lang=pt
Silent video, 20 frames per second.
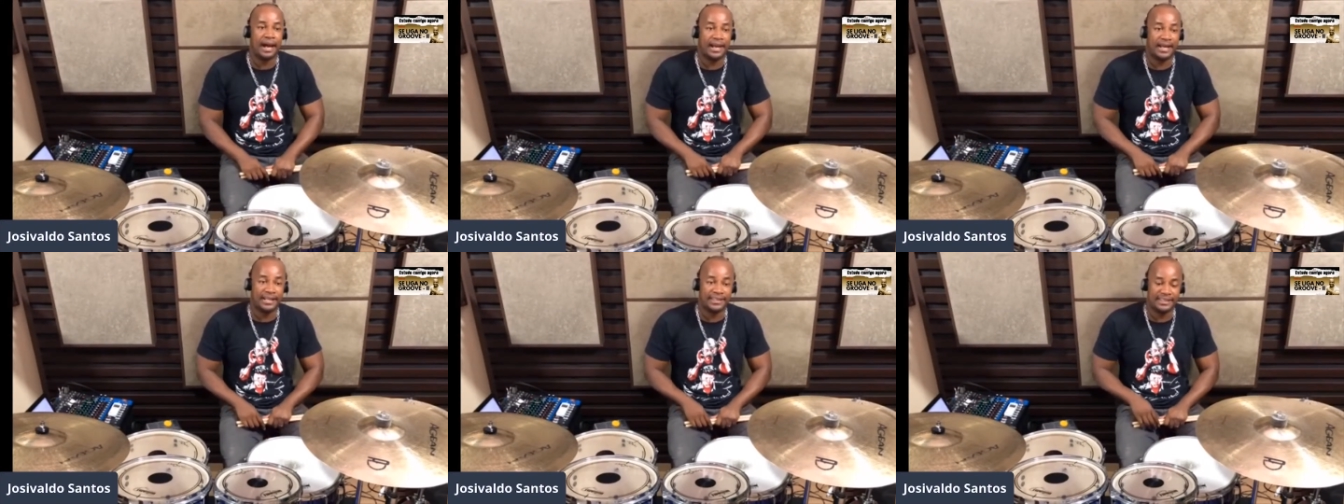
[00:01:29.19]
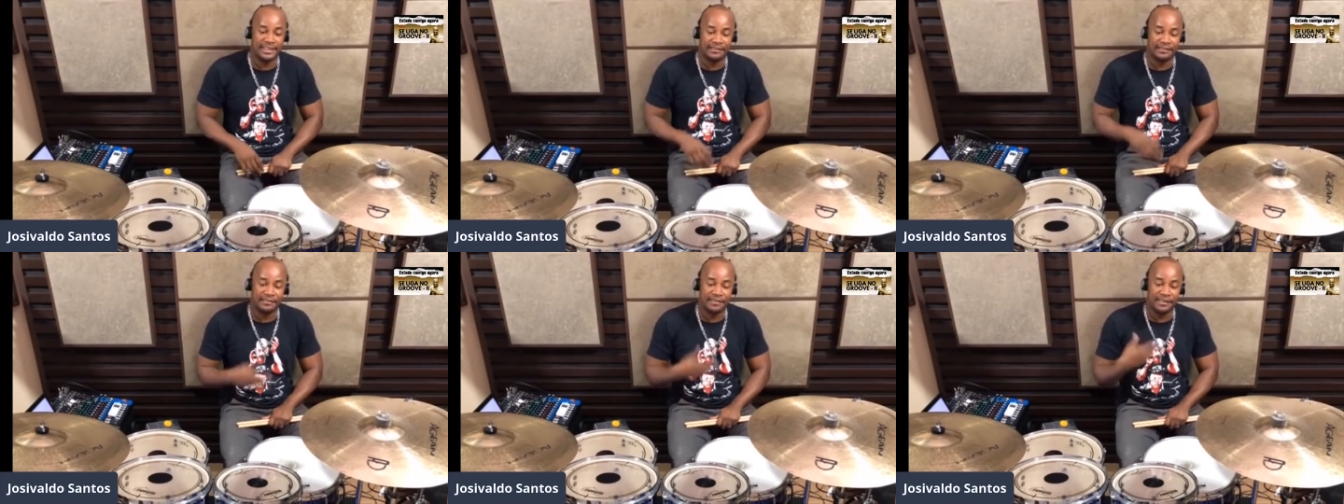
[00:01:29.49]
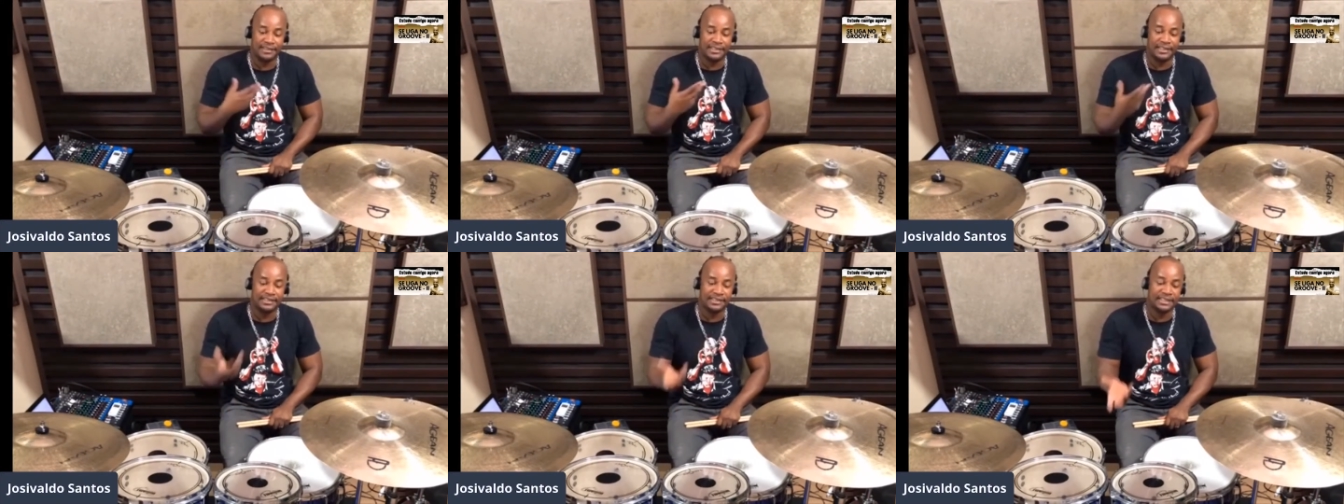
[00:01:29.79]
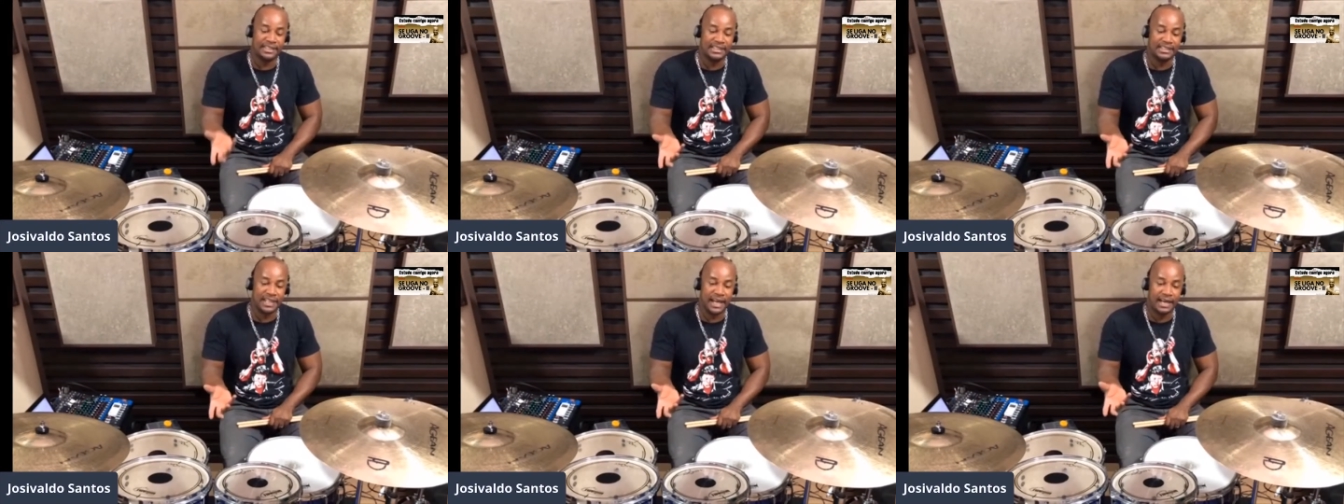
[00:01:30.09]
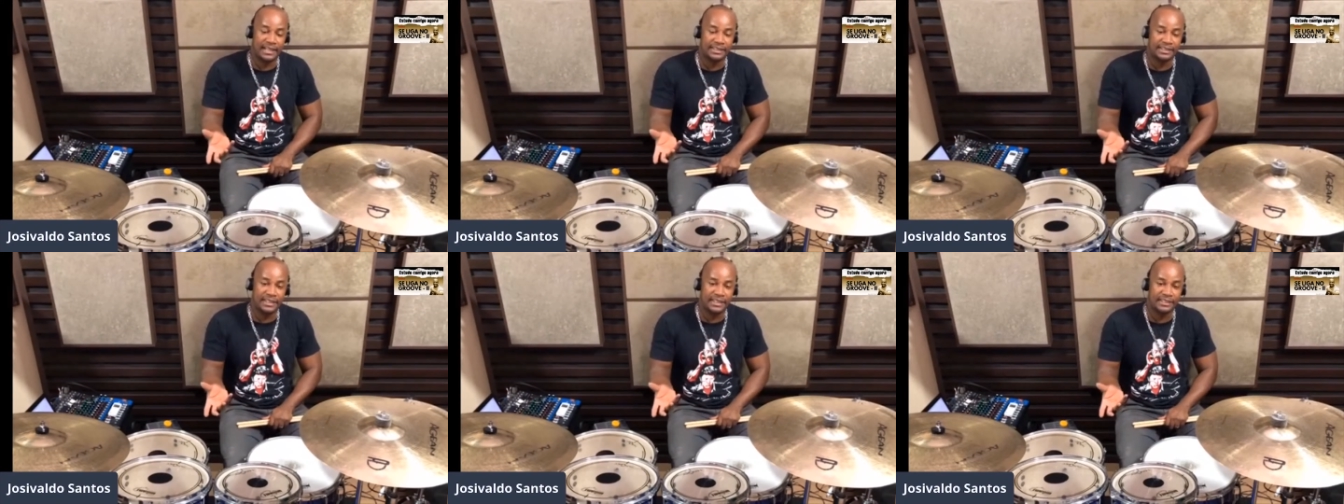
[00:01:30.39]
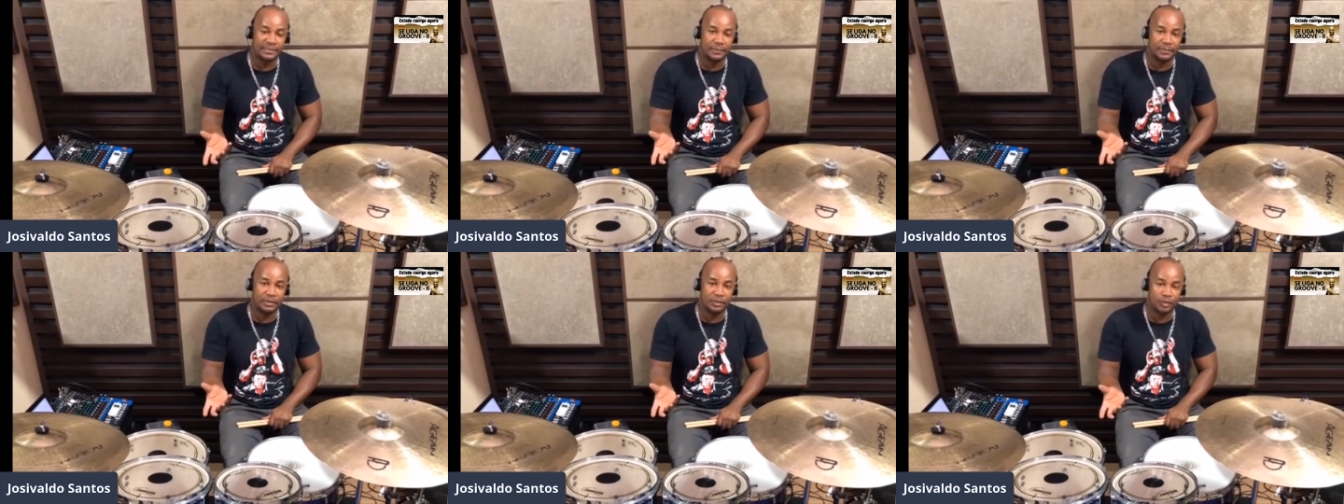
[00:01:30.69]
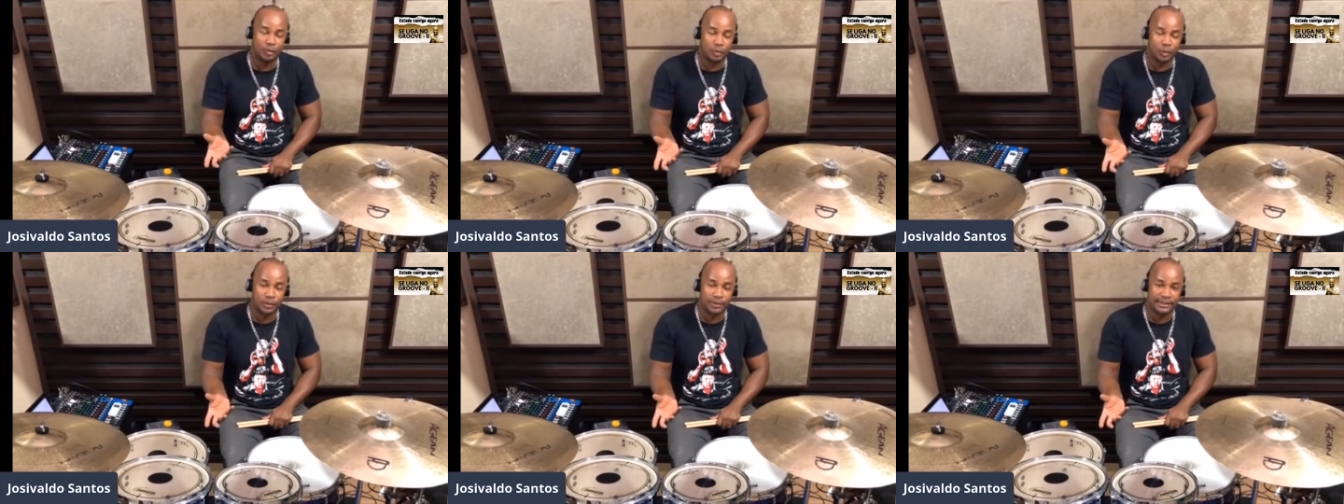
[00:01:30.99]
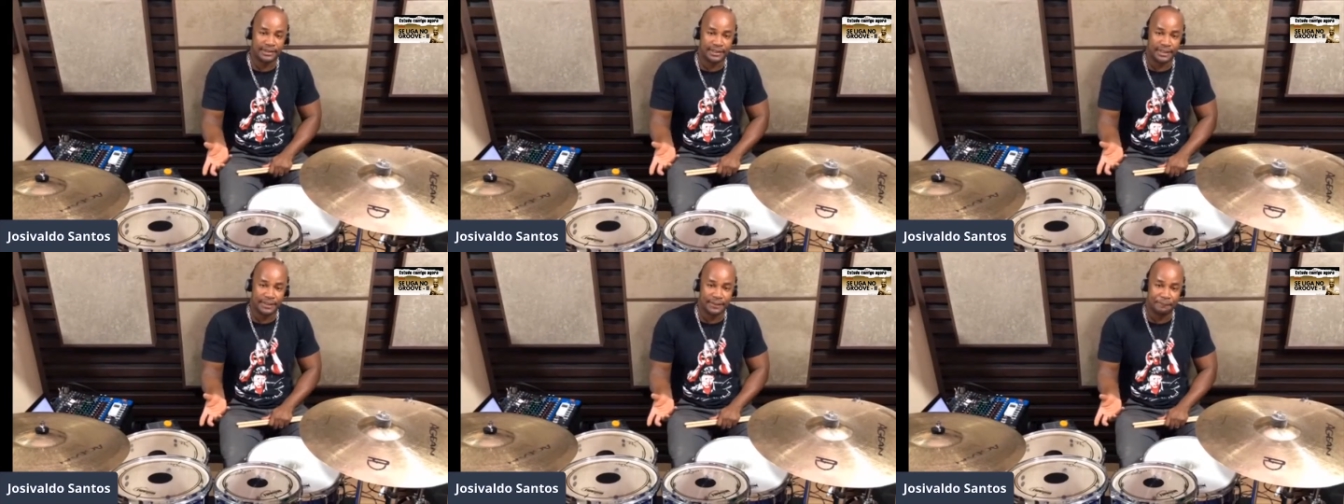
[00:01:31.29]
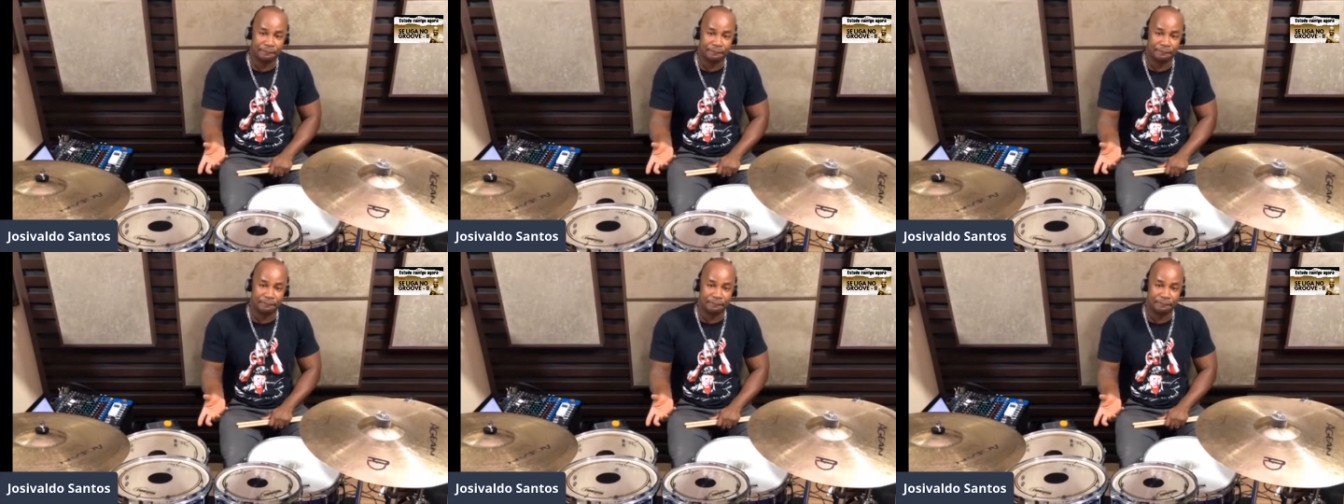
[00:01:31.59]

a essa versatilidade das pessoas, né?